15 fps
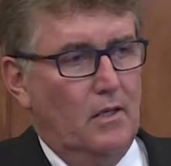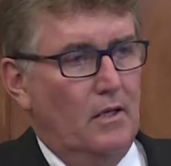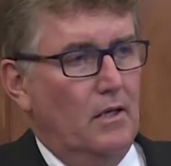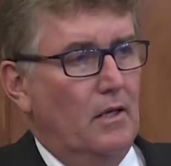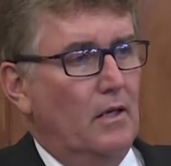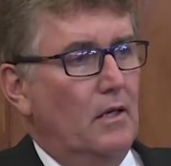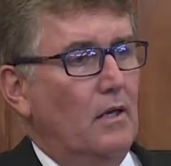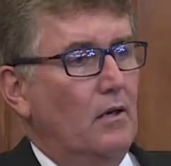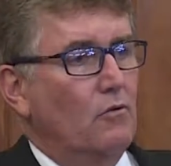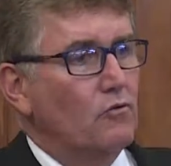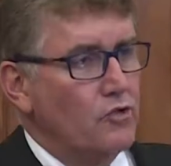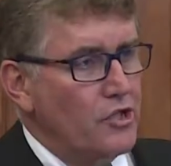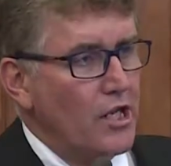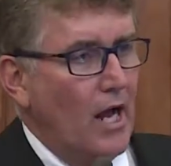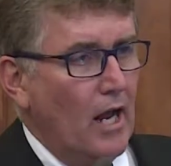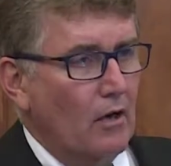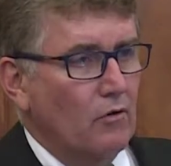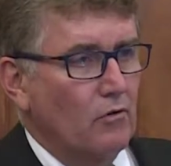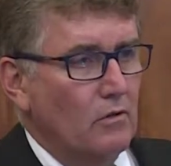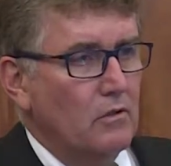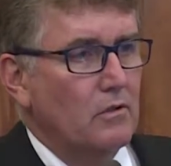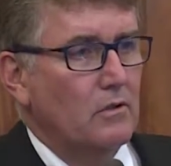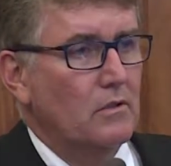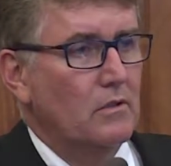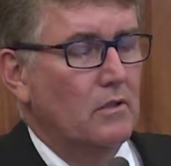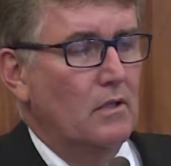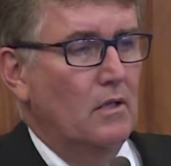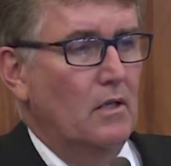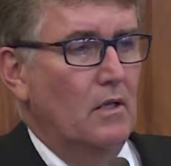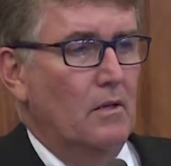é, o diálogo,
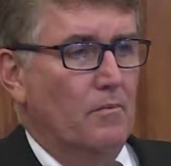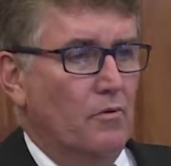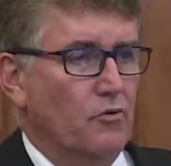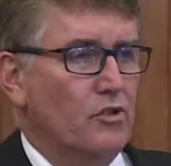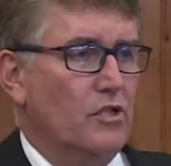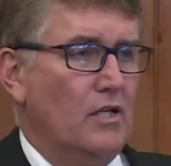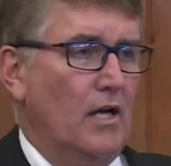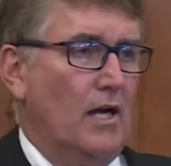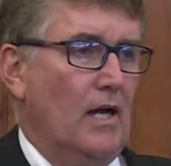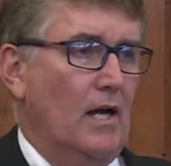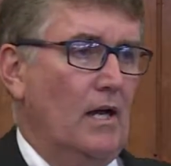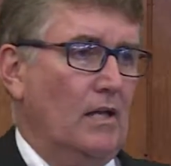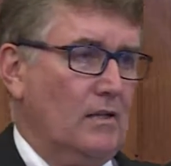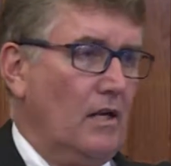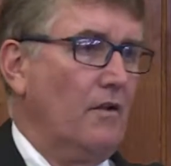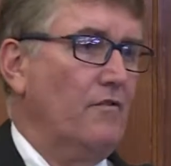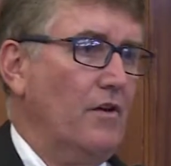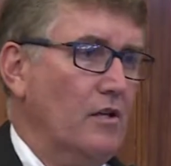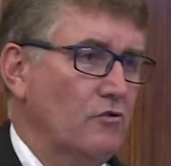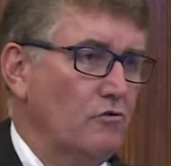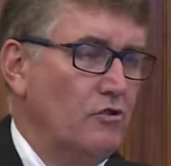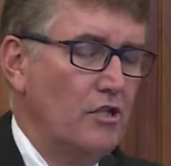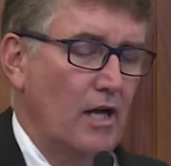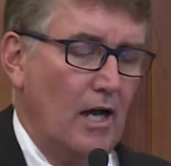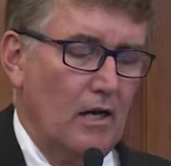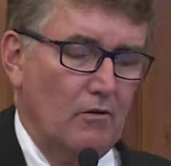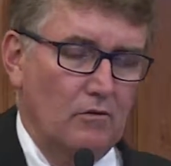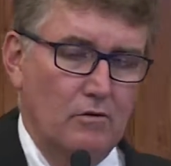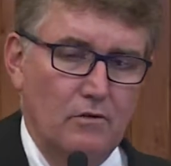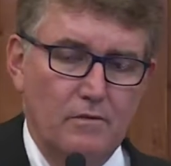buscar através do
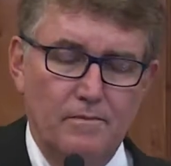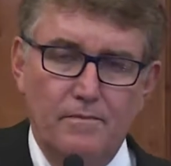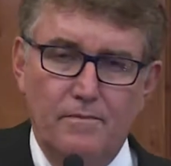diálogo